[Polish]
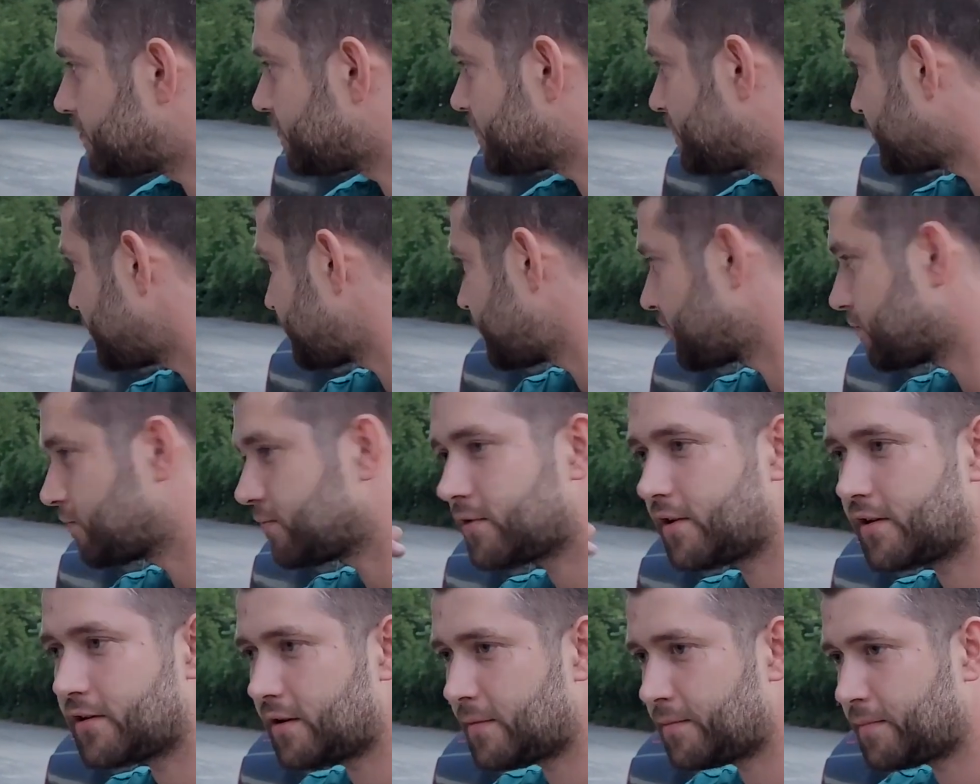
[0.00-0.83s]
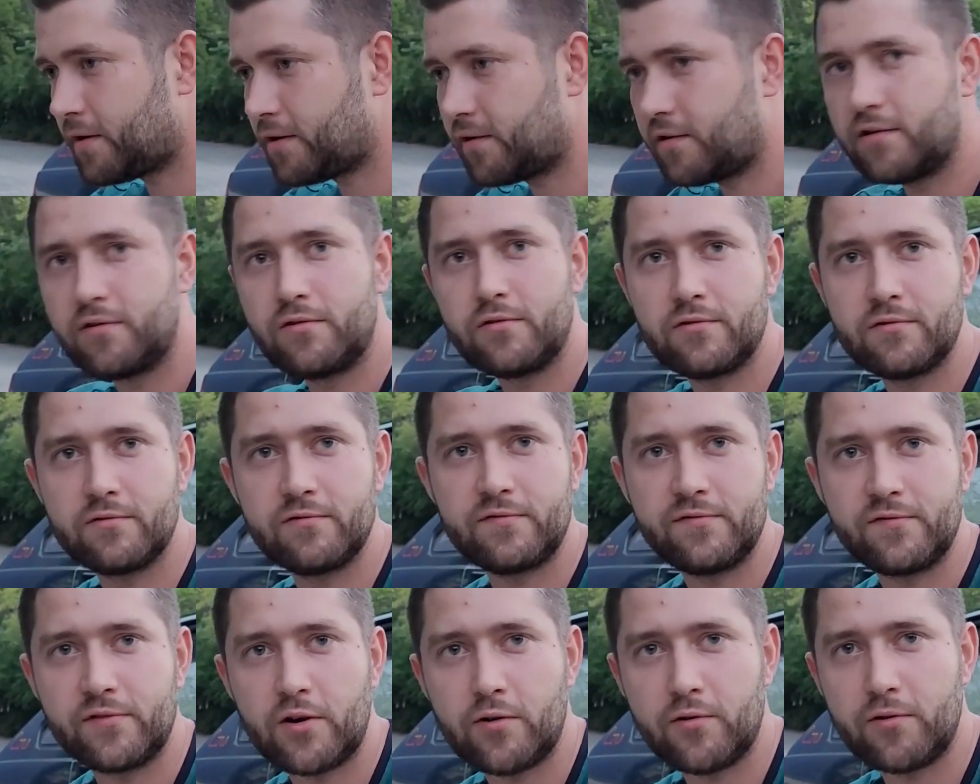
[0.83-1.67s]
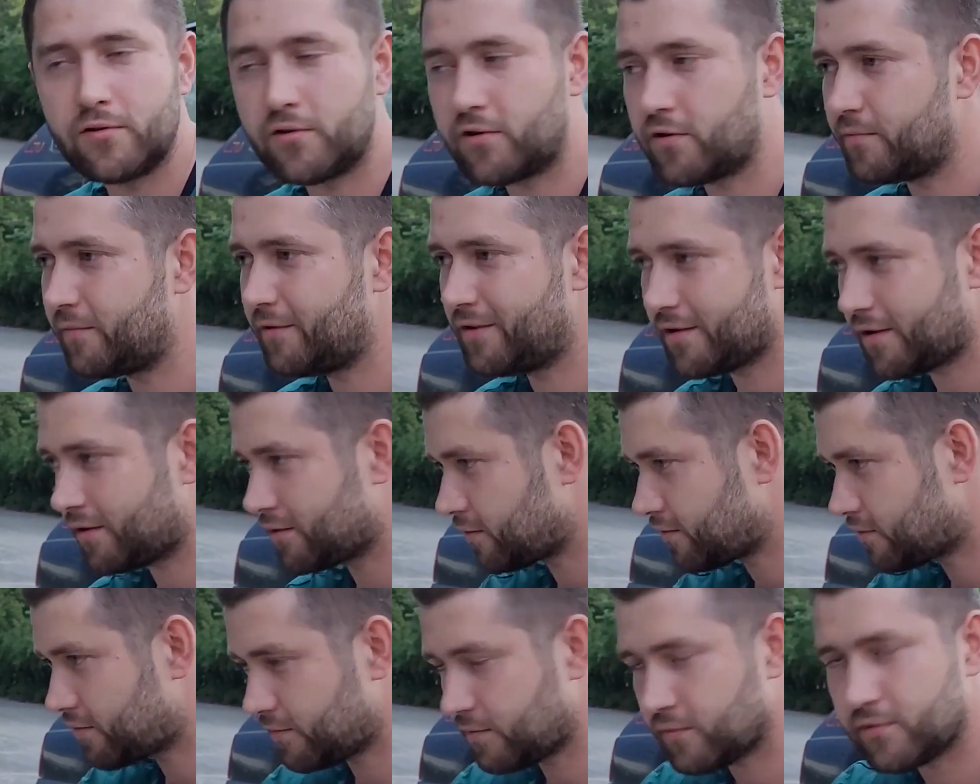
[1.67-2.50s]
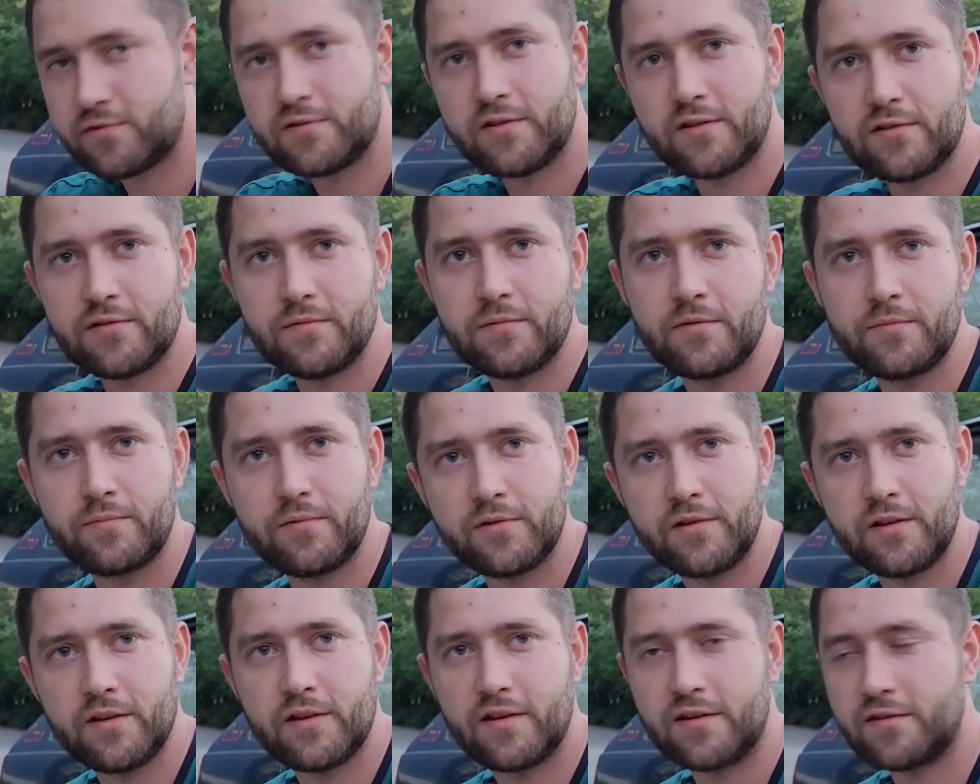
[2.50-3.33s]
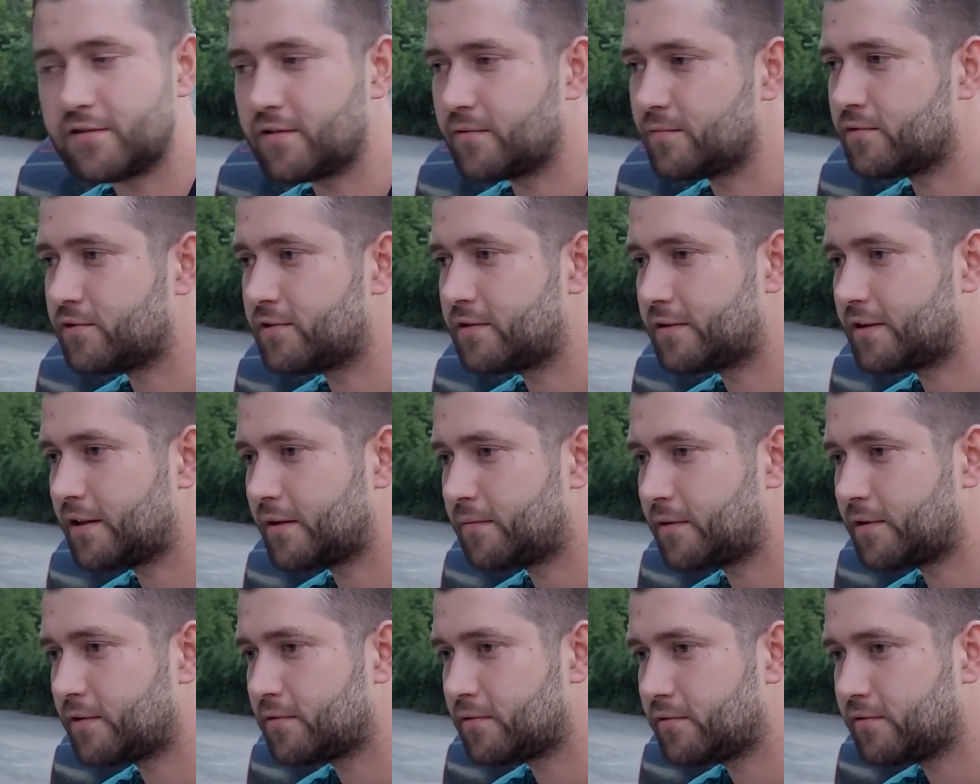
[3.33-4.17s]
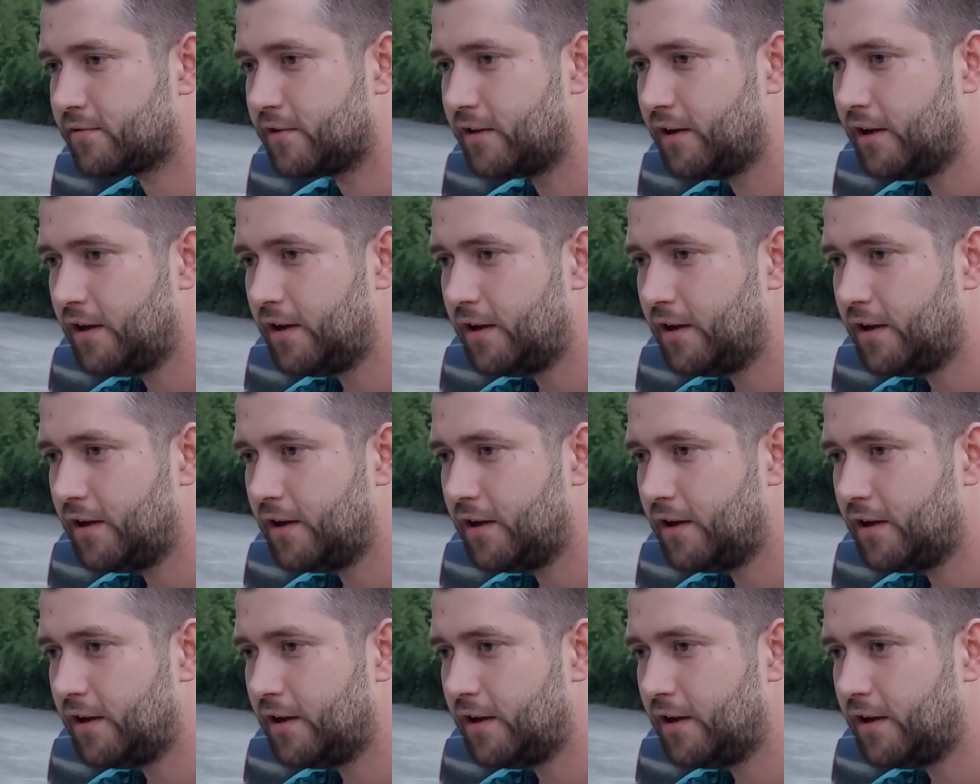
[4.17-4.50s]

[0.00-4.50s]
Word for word: Mówmy się tutaj na parkingu koło komina, no to można sobie podjechać tam 300 metrów